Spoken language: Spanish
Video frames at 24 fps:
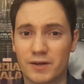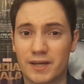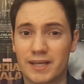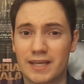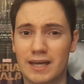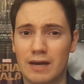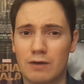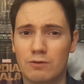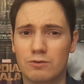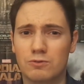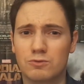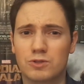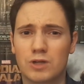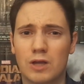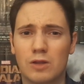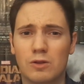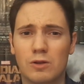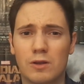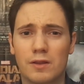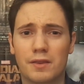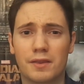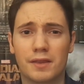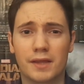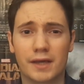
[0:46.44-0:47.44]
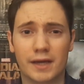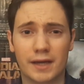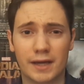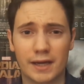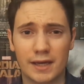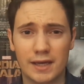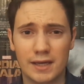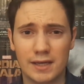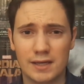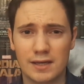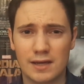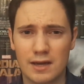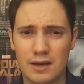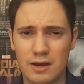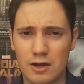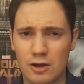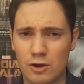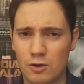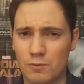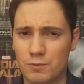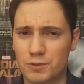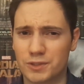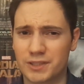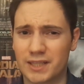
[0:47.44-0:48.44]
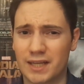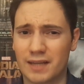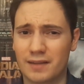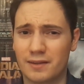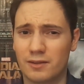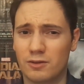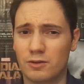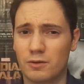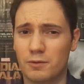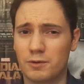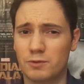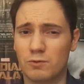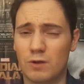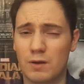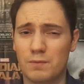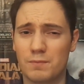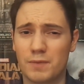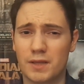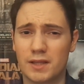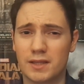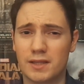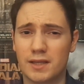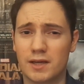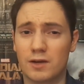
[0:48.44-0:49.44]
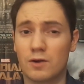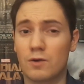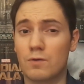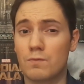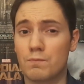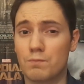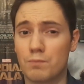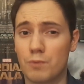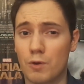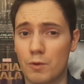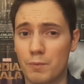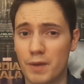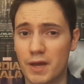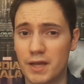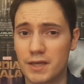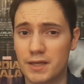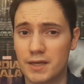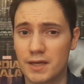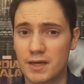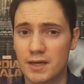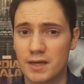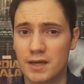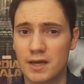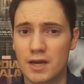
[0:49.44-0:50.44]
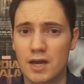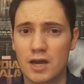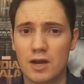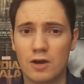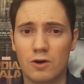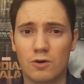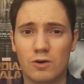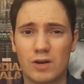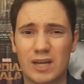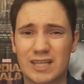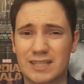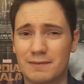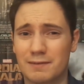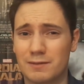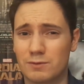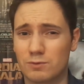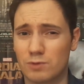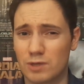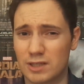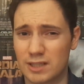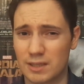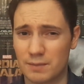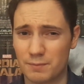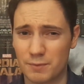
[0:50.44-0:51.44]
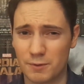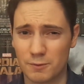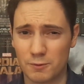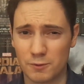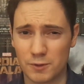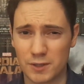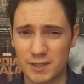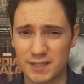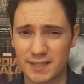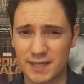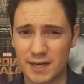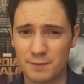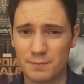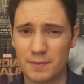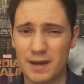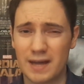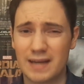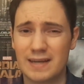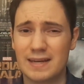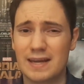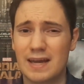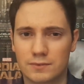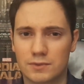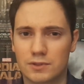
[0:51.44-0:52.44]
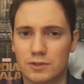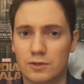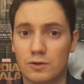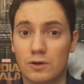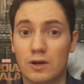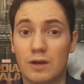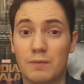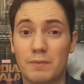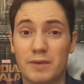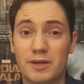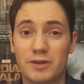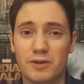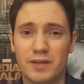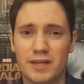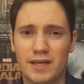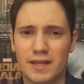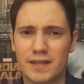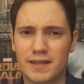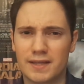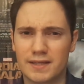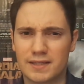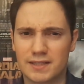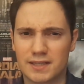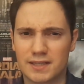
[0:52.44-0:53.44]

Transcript: que ya han usado el CGI, como están haciendo habitualmente con Popeye, con las aventuras de Peabody Sherman, con la mayoría de